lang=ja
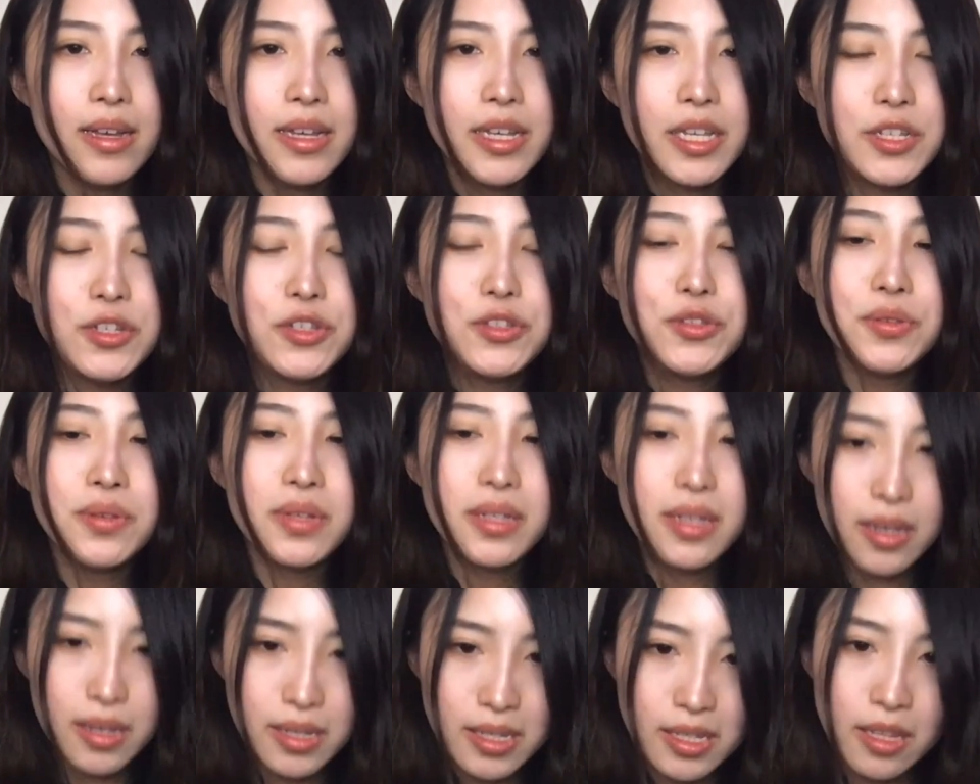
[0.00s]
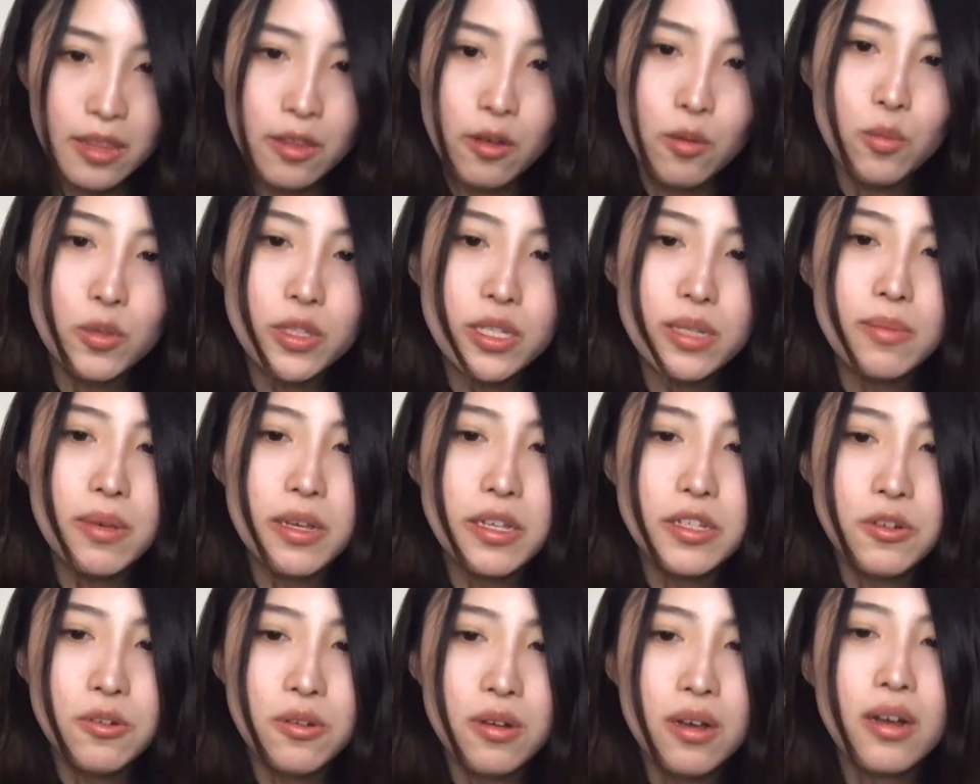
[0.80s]
技術に対しての
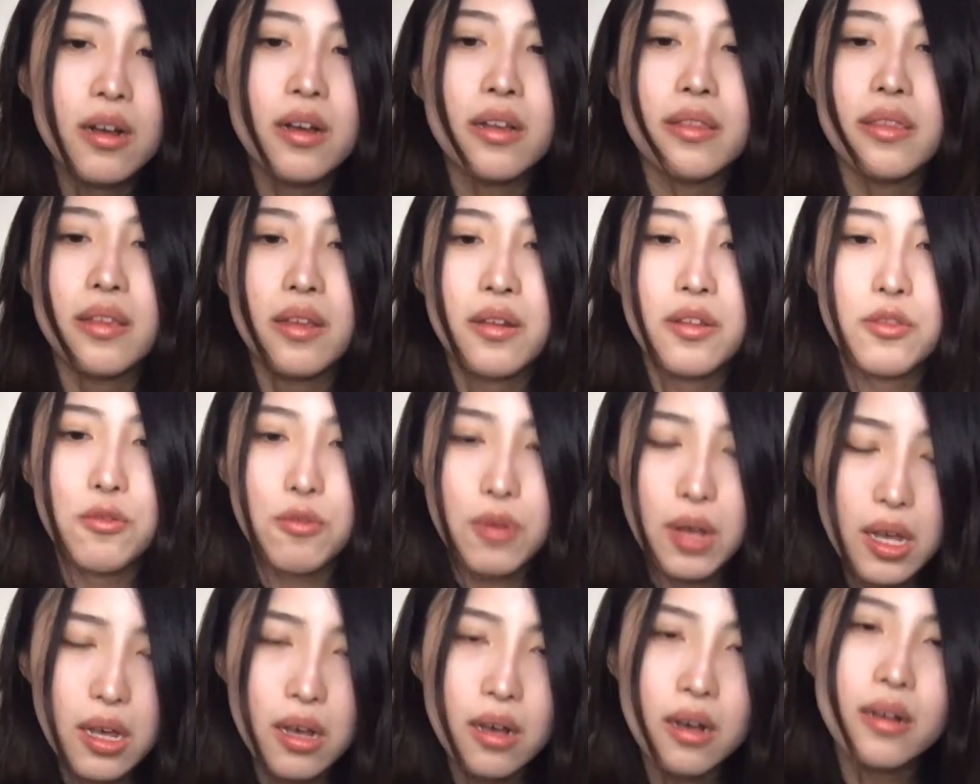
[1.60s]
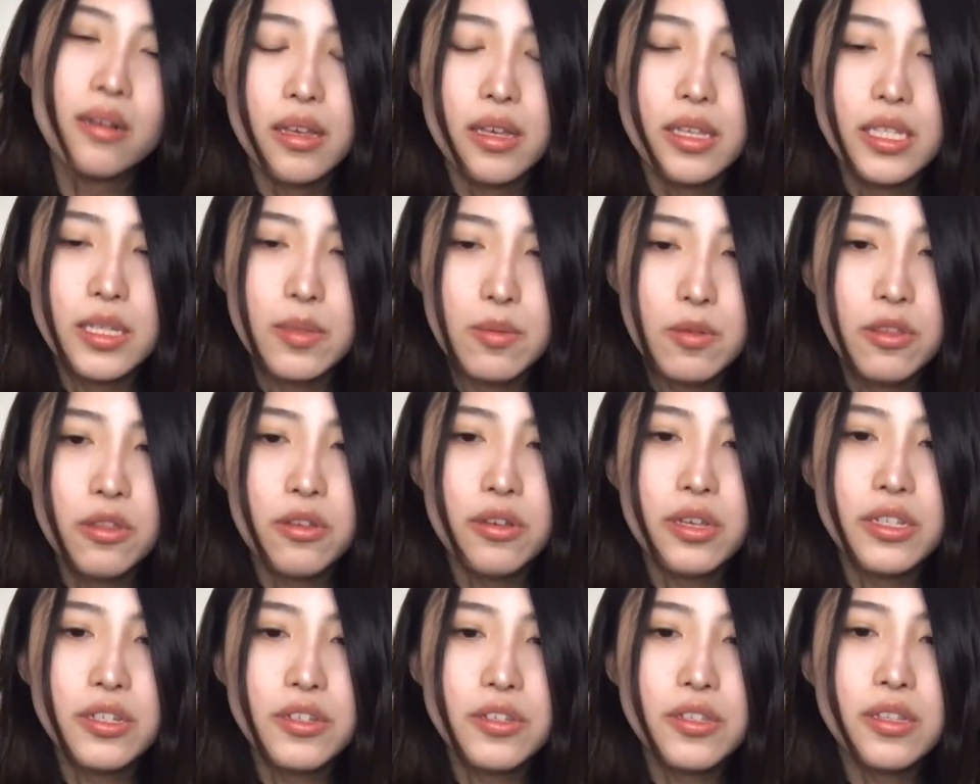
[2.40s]
モチベーションが上がったりとか、自分
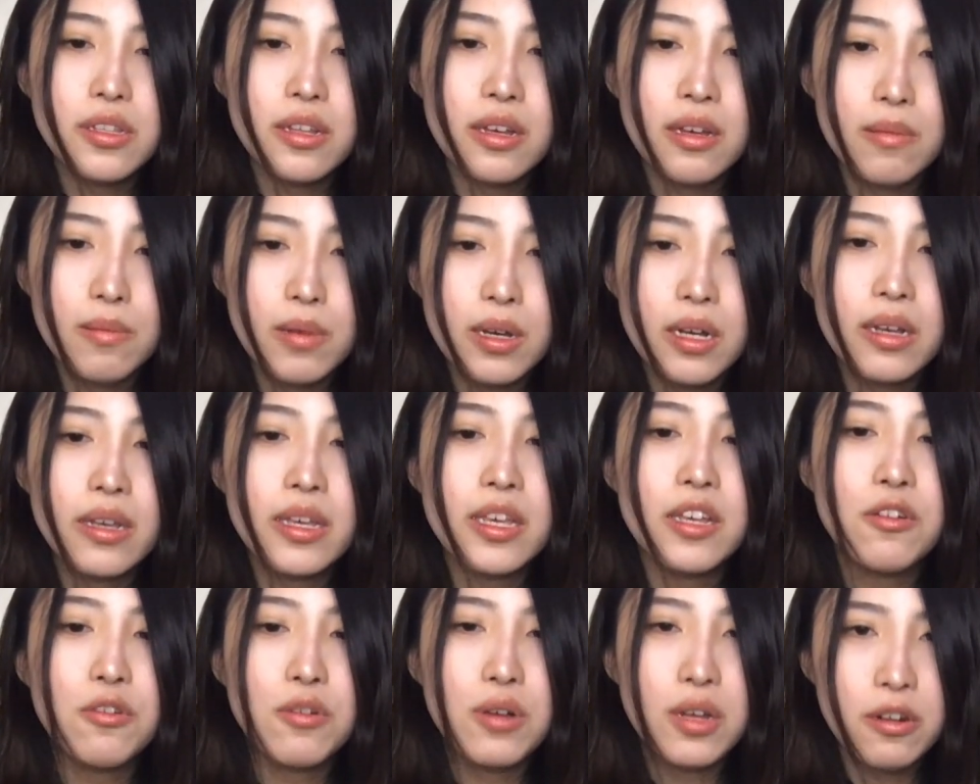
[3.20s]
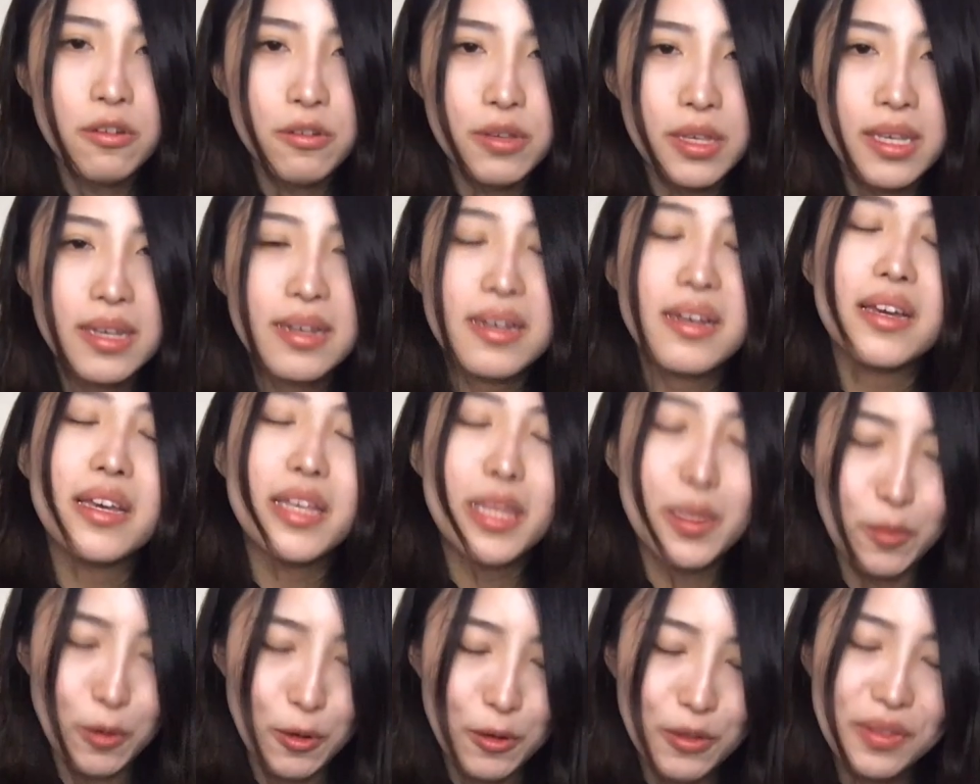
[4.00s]
の技術の幅が広がるきっか
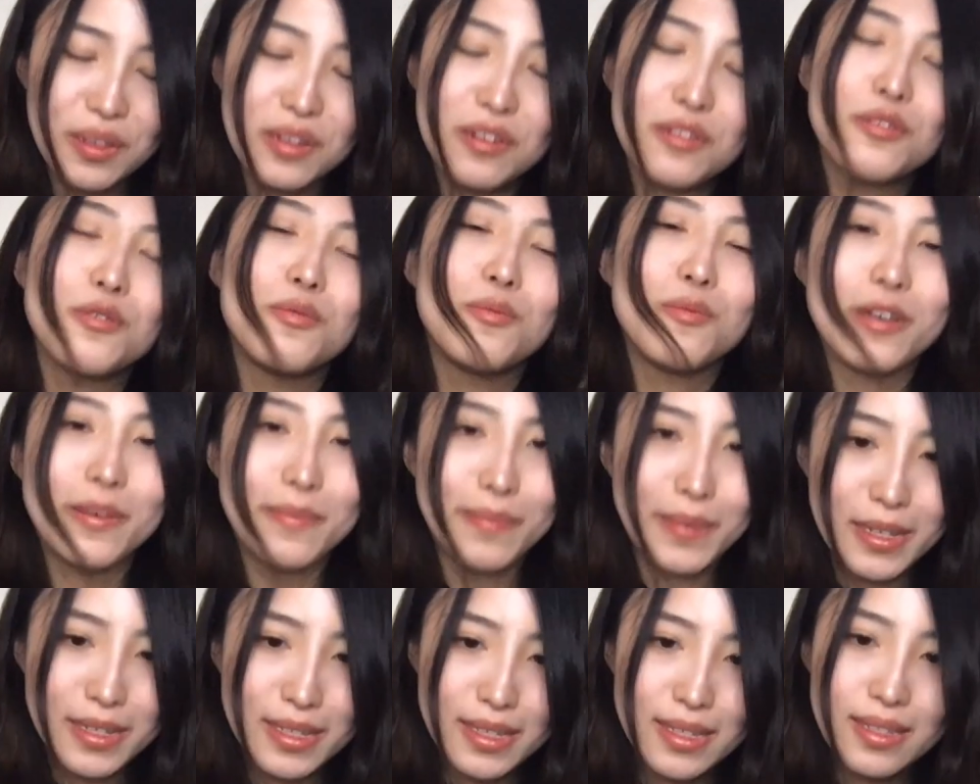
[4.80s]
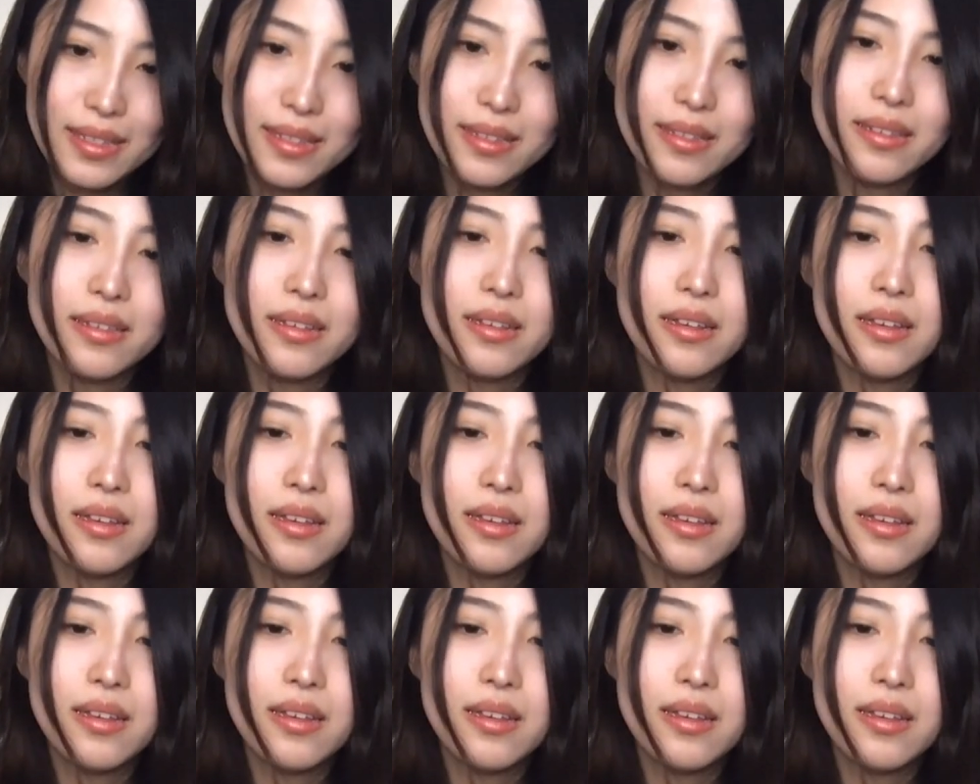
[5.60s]
けにもなると思います。